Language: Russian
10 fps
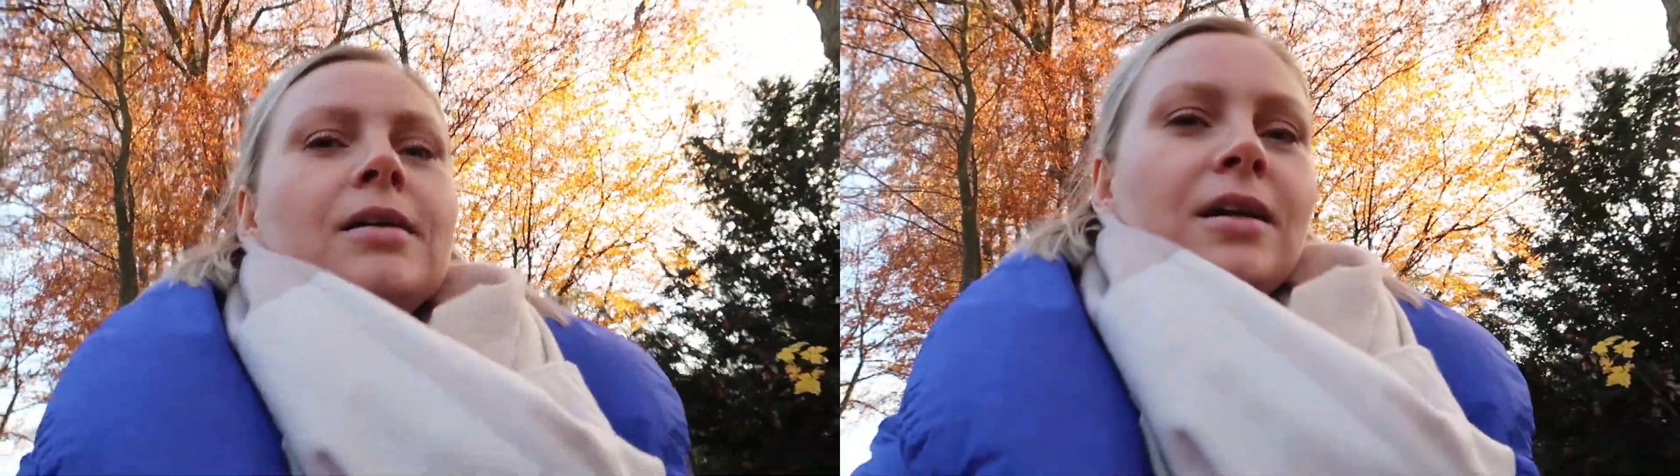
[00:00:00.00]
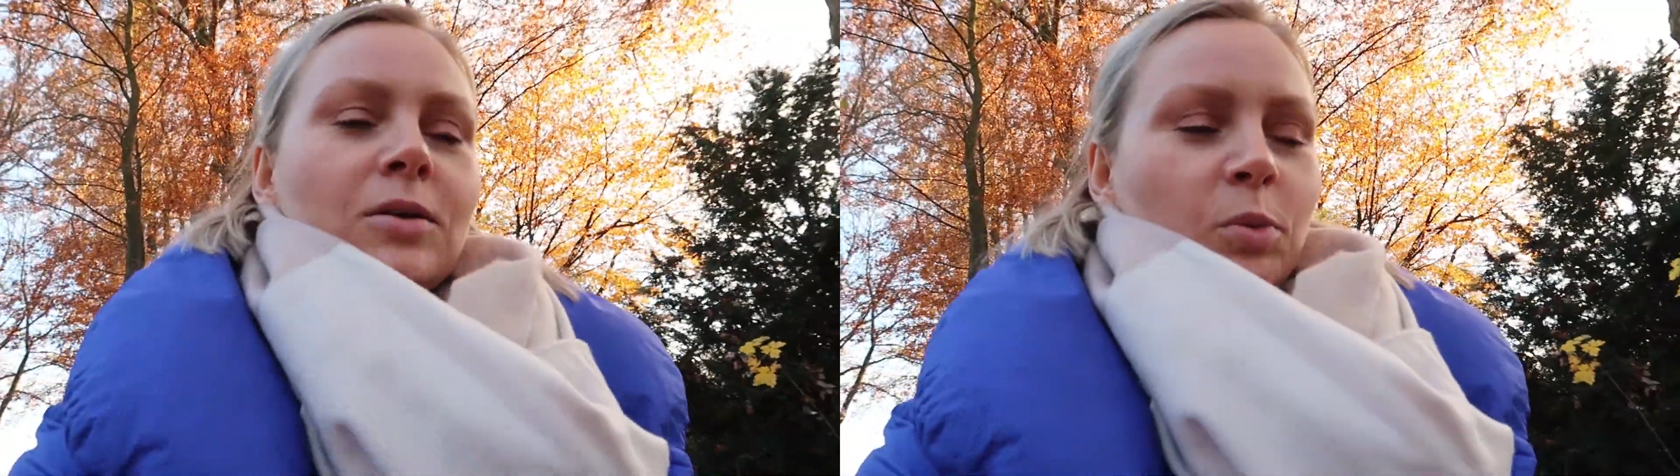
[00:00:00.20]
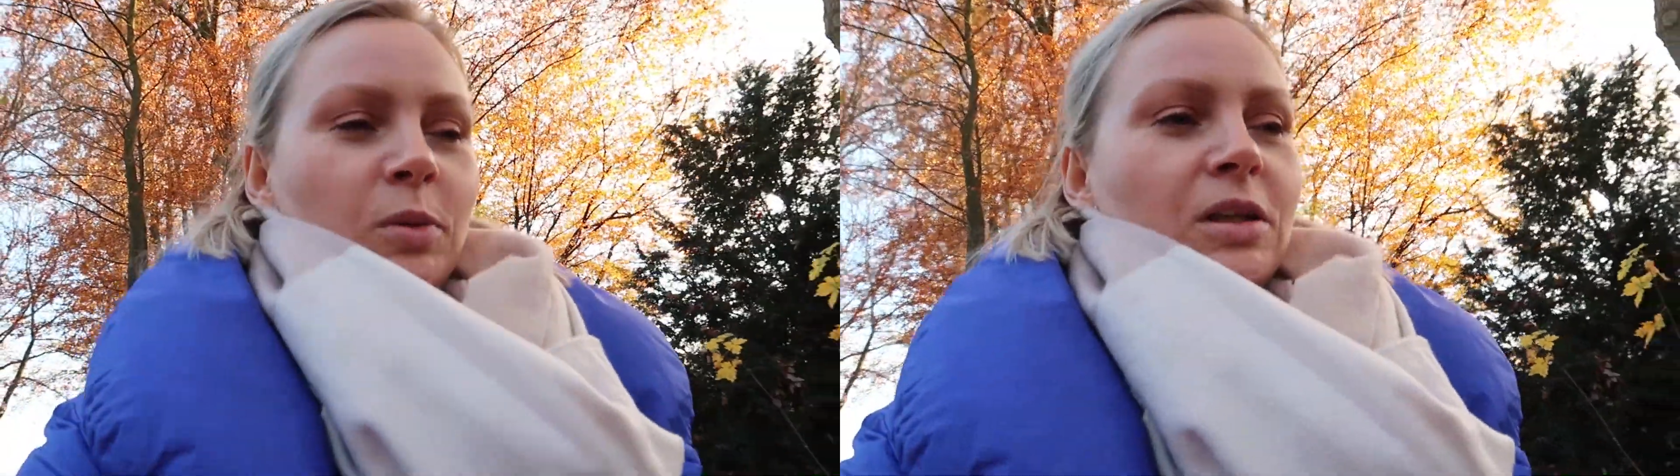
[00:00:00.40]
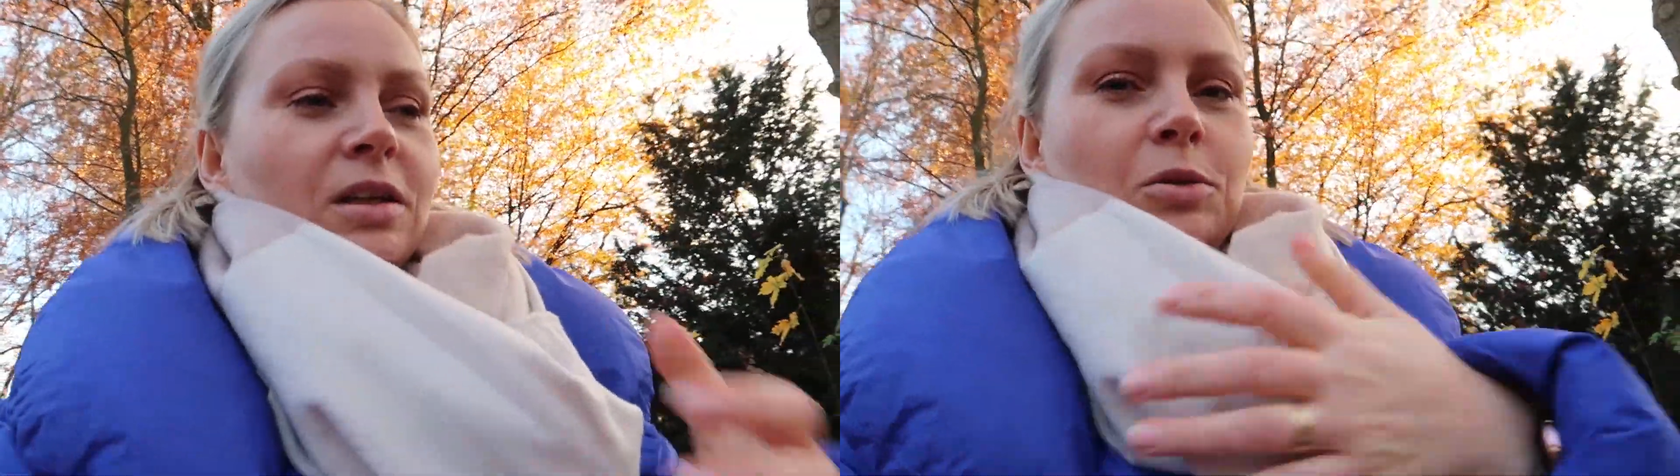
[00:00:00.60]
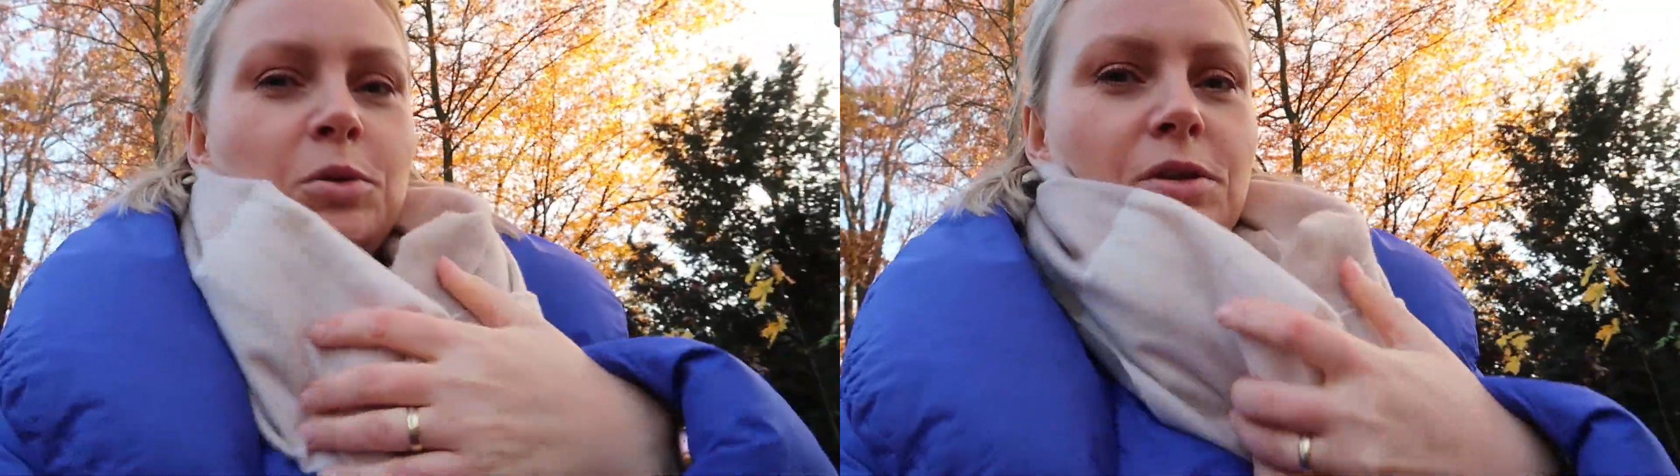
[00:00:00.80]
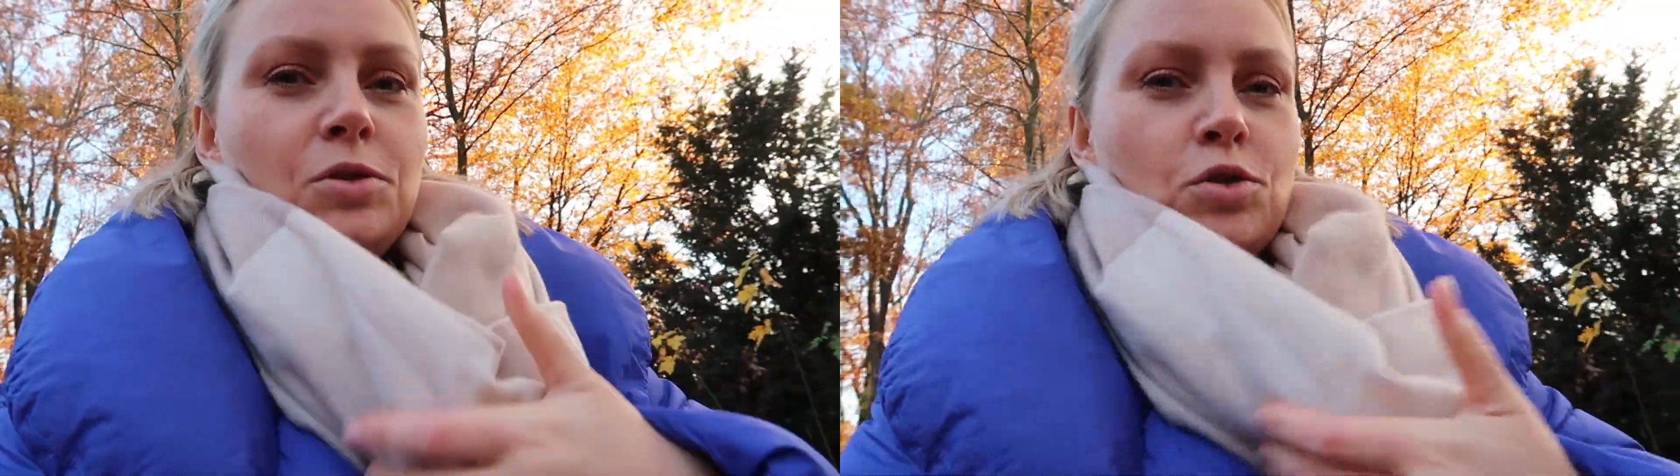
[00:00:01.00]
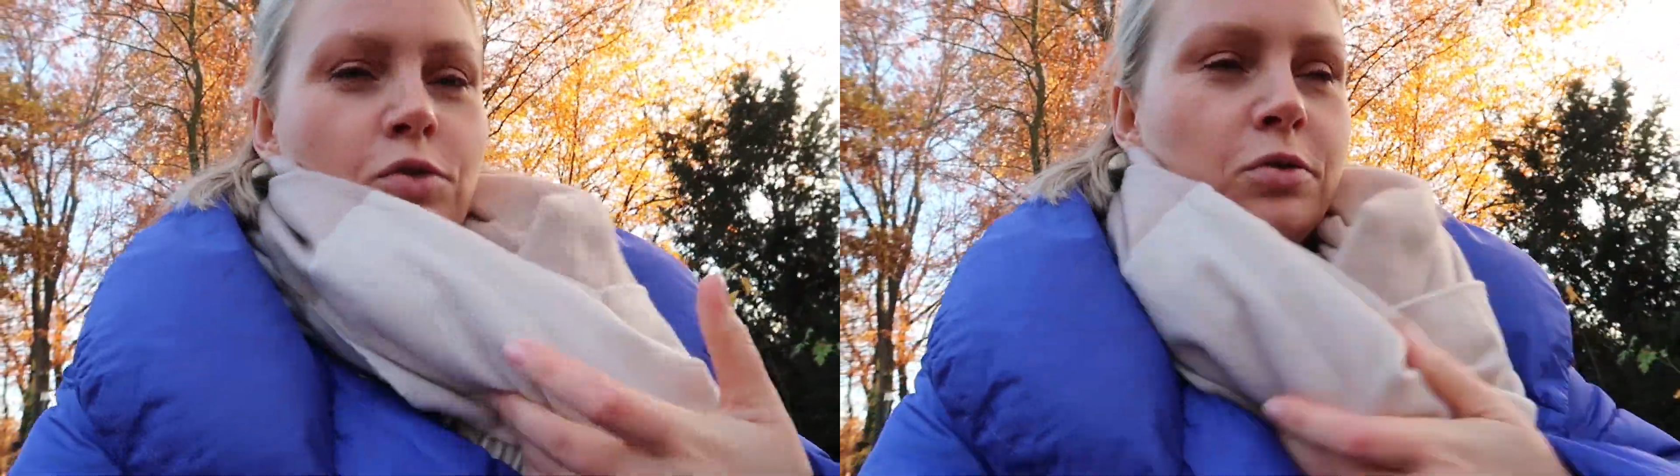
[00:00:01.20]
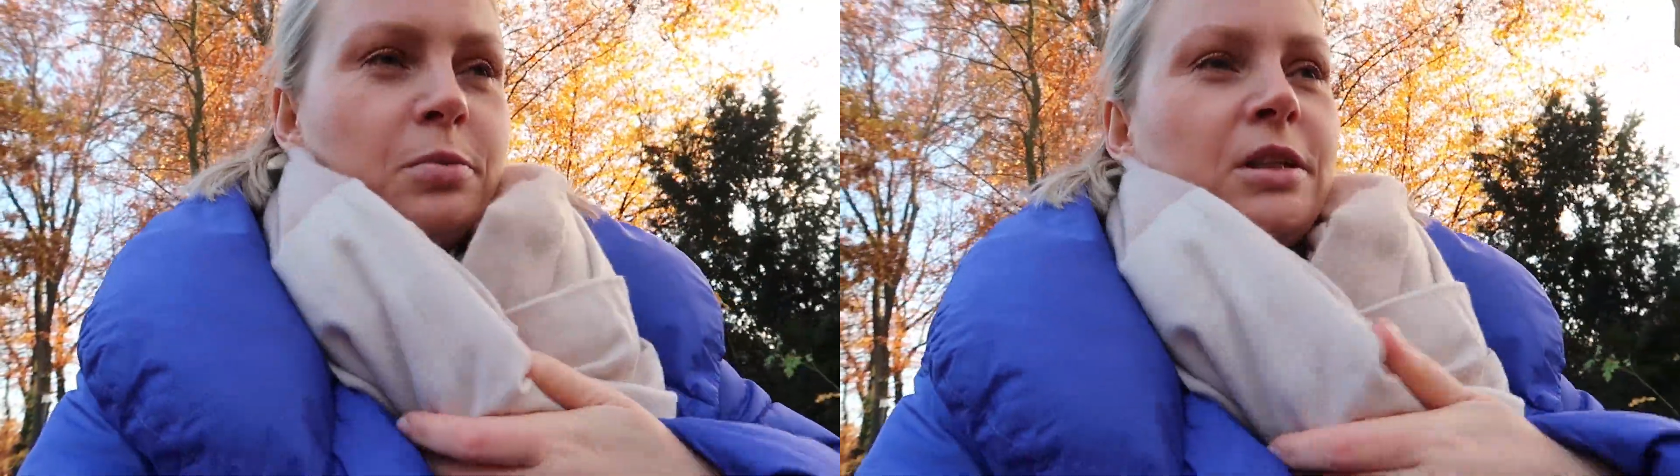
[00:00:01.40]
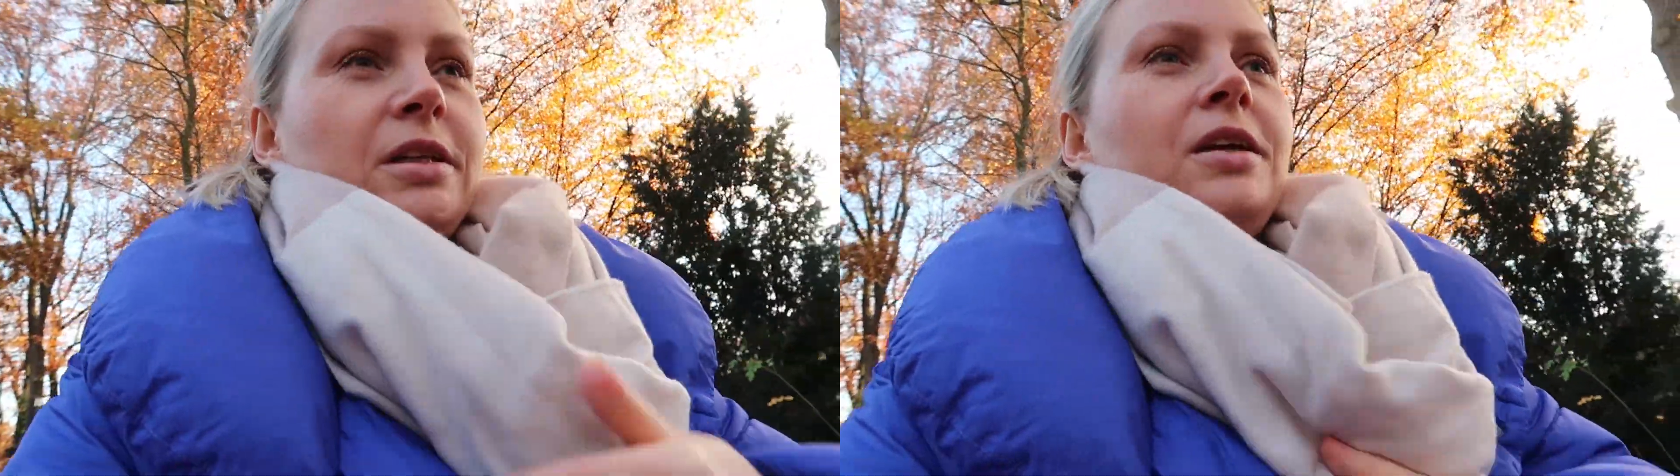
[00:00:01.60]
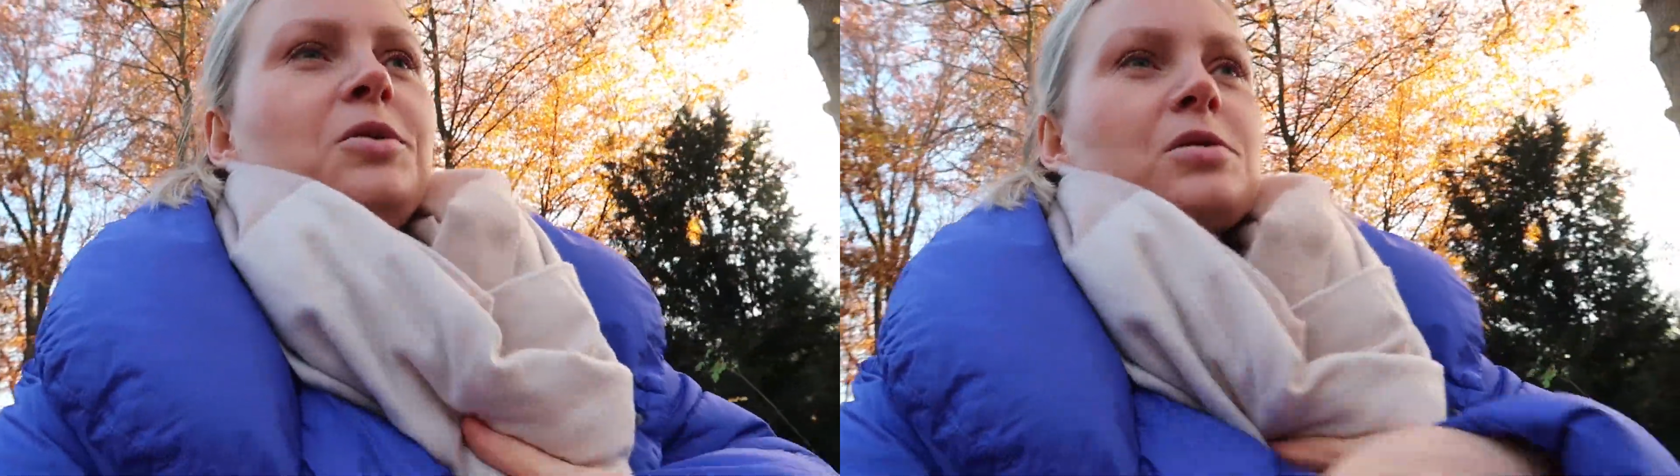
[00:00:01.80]
Я купила какую-то дешевую
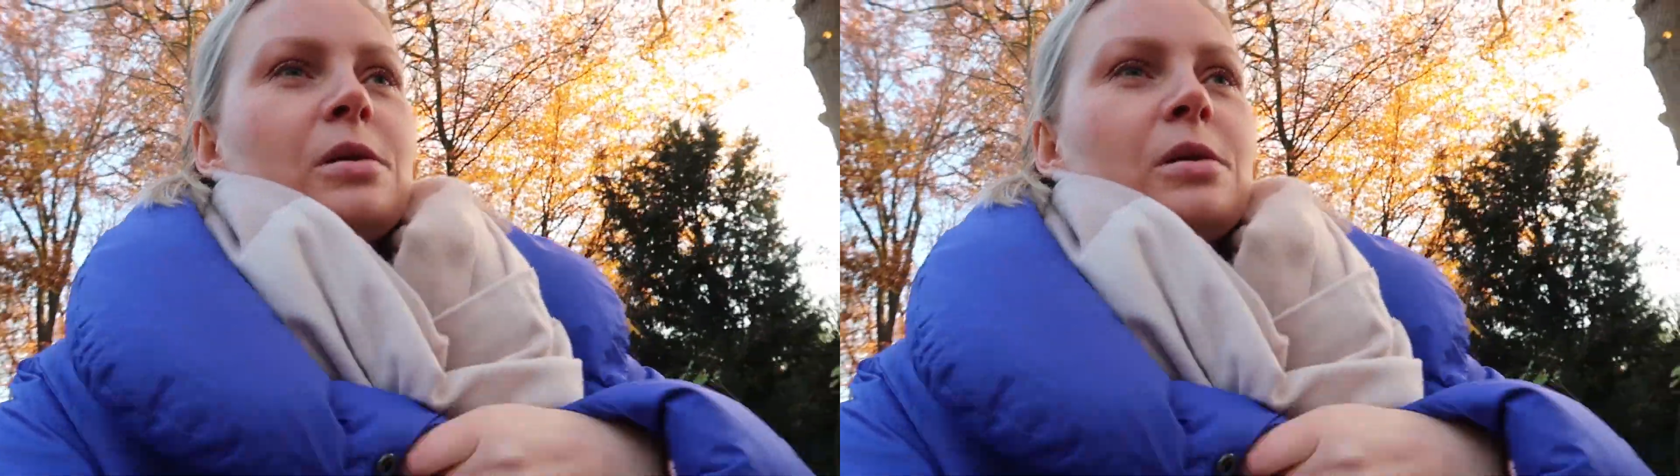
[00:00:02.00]
батарейку,